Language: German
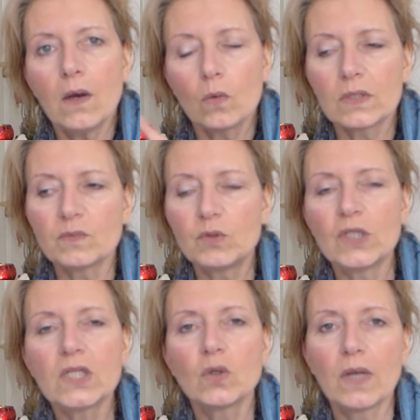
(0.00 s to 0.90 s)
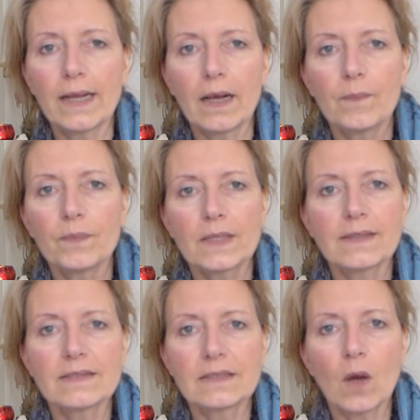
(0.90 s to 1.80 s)
Und das besteht schon länger. Das
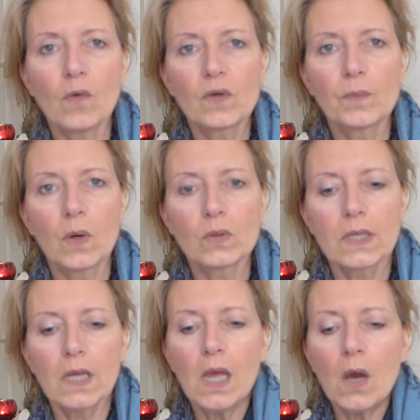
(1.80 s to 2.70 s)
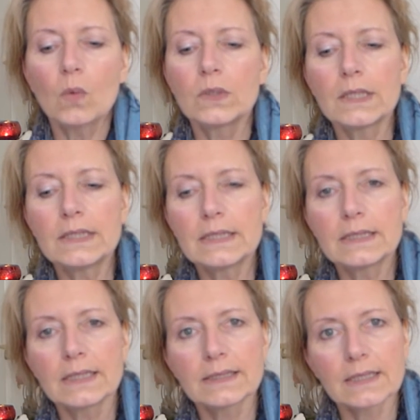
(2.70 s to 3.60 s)
hat sich aufgebaut. Und dieses,
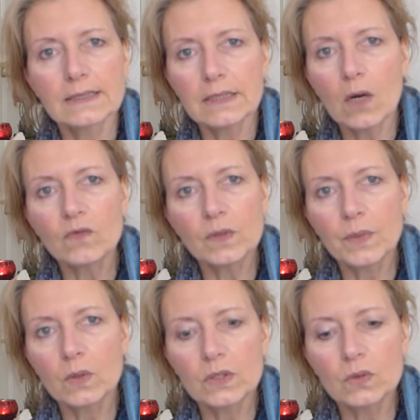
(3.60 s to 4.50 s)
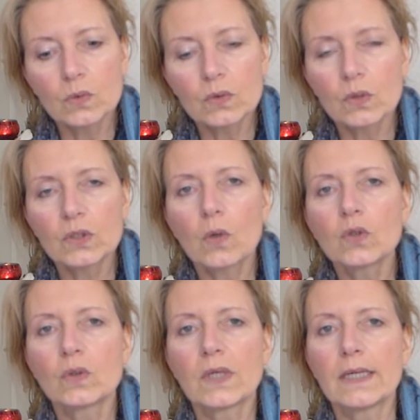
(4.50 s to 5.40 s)
das hat sich aufgebaut, da guckt euch auch
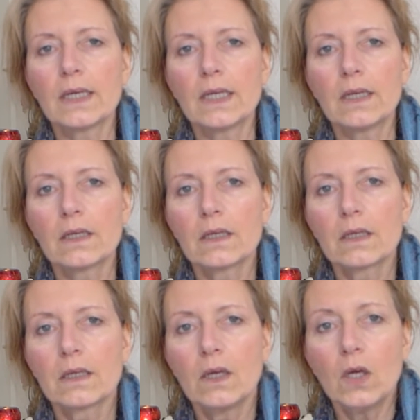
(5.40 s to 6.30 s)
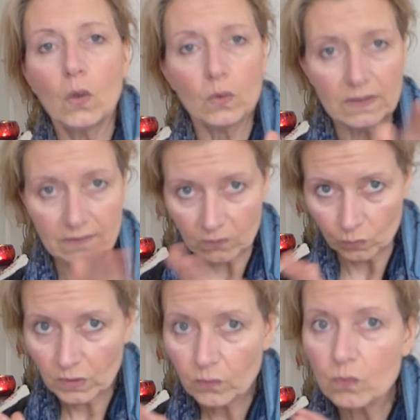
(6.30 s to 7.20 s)
schon keiner hin. Und das ist
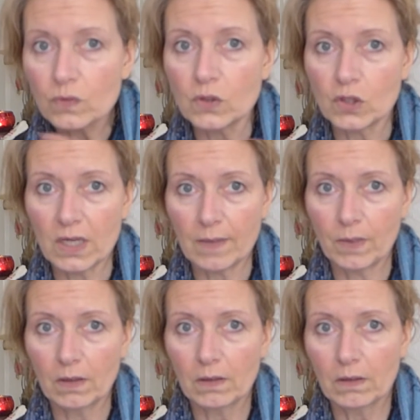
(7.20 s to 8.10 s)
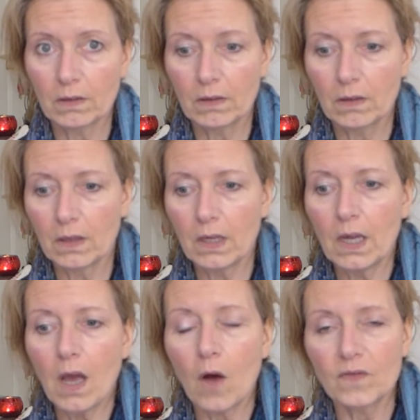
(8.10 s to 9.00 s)
nur die physische Ebene.
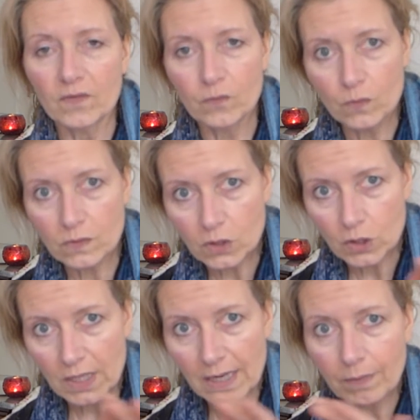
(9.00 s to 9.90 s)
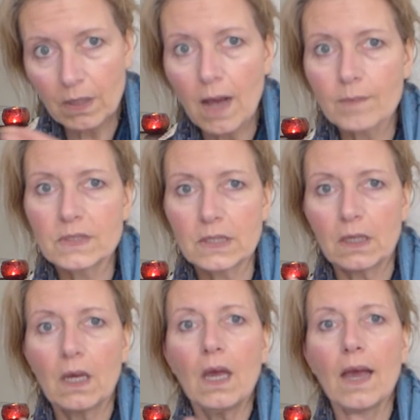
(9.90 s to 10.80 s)
Auf der physischen Ebene haben sich
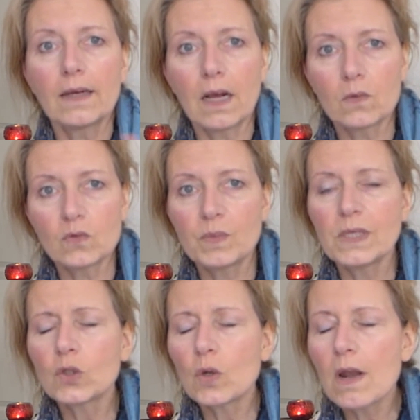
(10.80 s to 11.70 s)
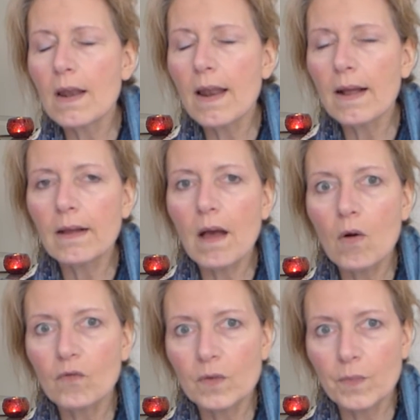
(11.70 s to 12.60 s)
Erkrankungsbilder schon lange
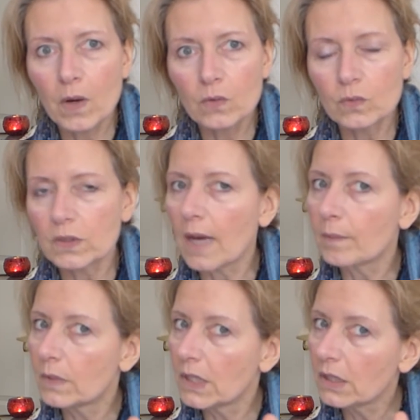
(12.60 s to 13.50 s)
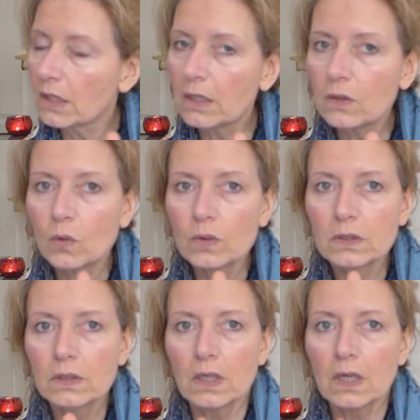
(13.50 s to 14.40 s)
aufgebaut und ihr habt nicht hingeguckt.